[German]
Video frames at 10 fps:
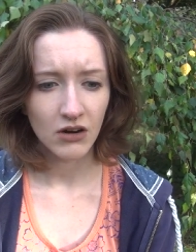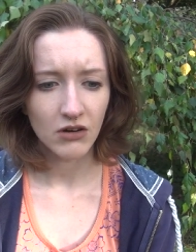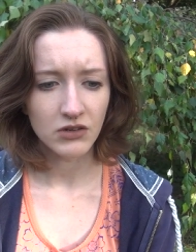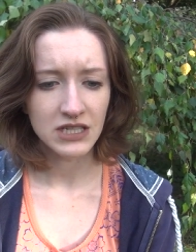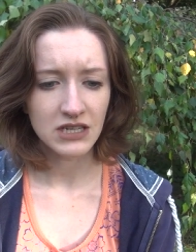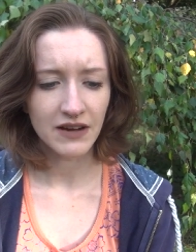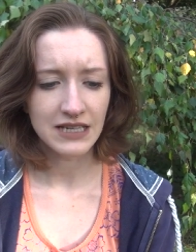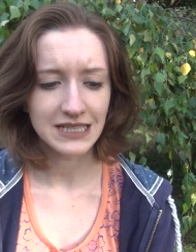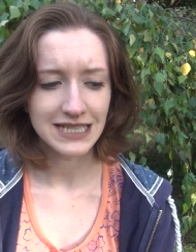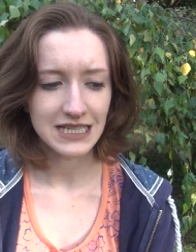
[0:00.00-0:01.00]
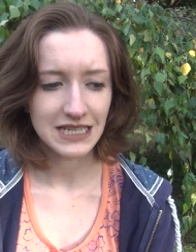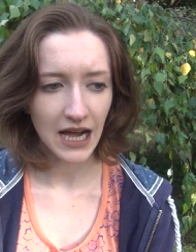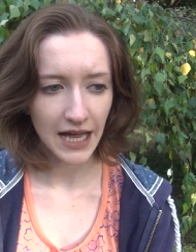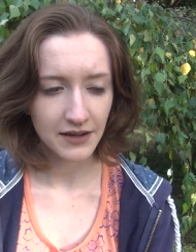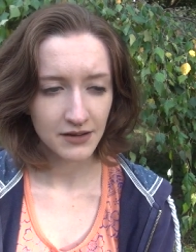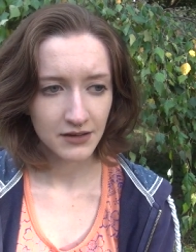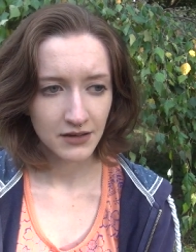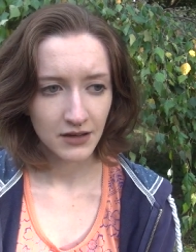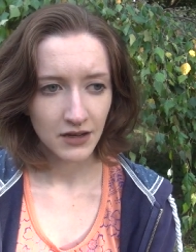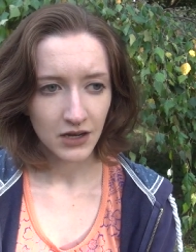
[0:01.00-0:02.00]
und nicht, weil sie nicht kann.
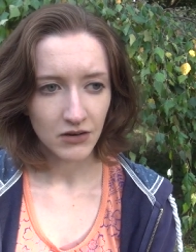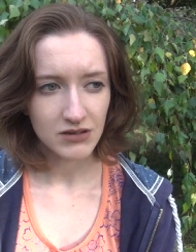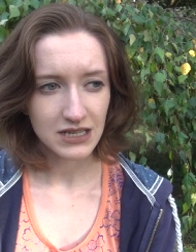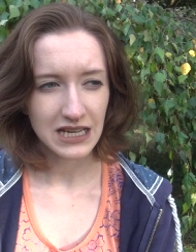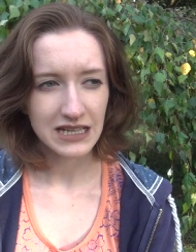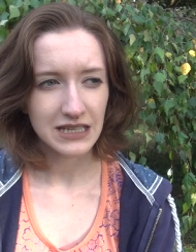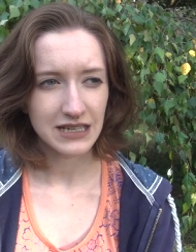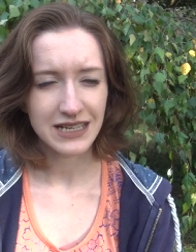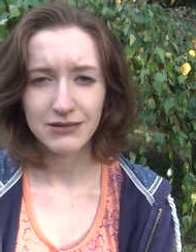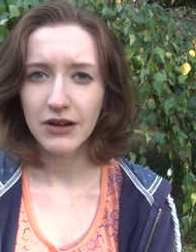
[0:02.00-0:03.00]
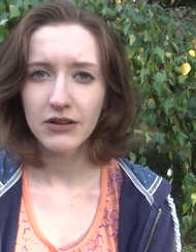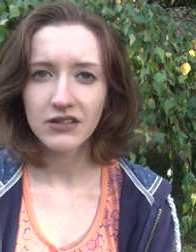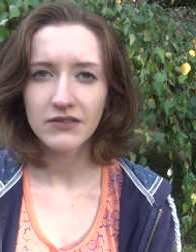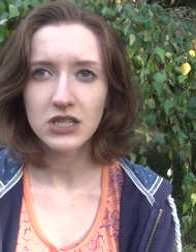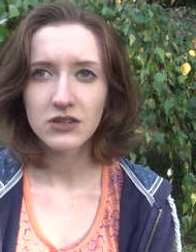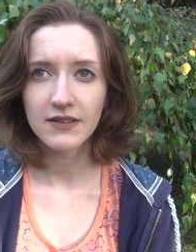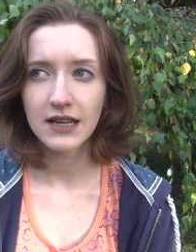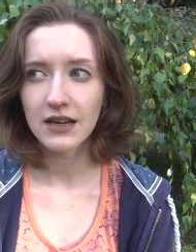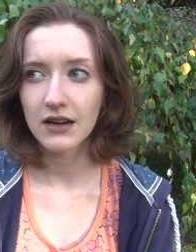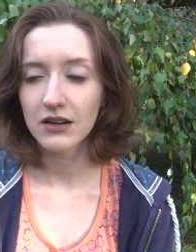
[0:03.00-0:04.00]
Und das, hat's, das war irgendwie
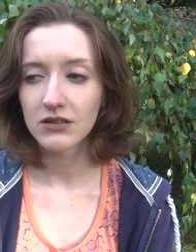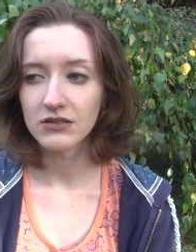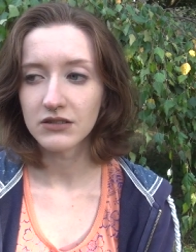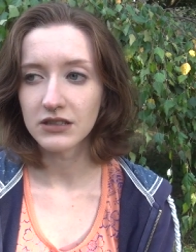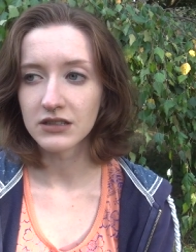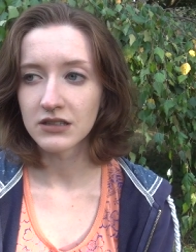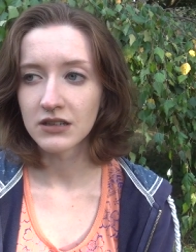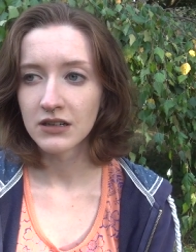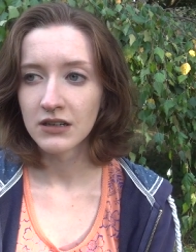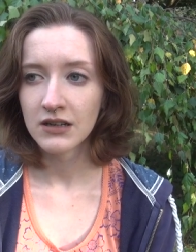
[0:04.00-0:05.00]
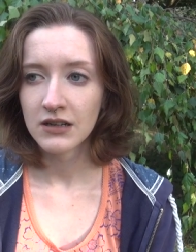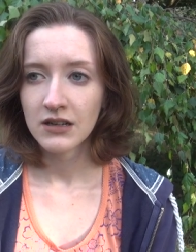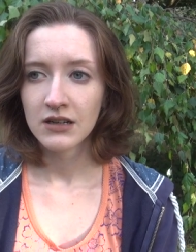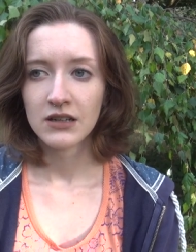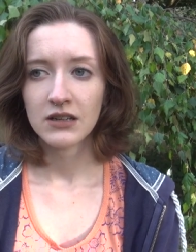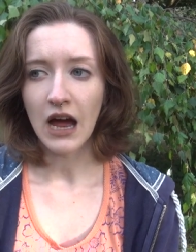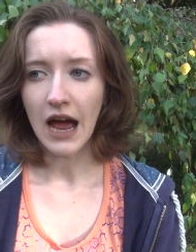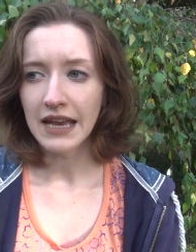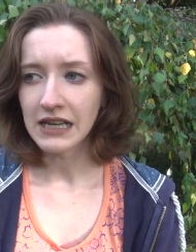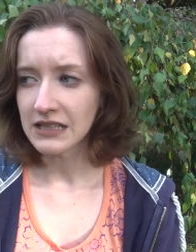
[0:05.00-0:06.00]
schwer und
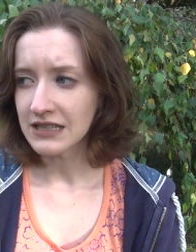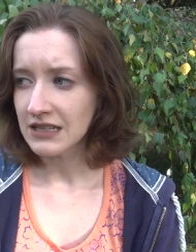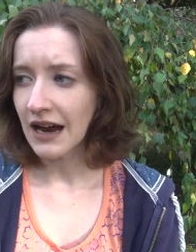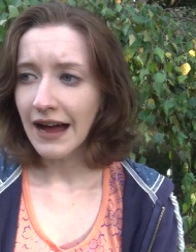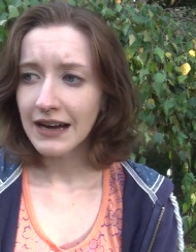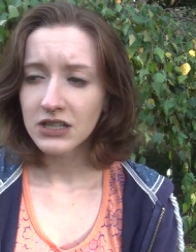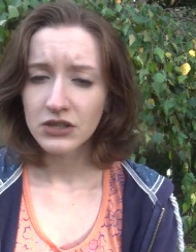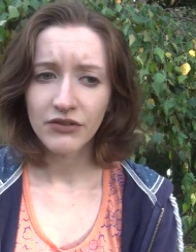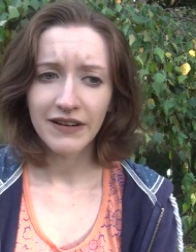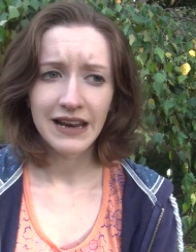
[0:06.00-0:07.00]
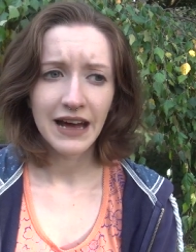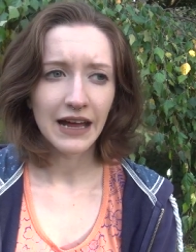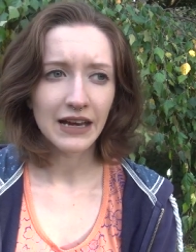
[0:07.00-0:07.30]
einige sehr tragische Fälle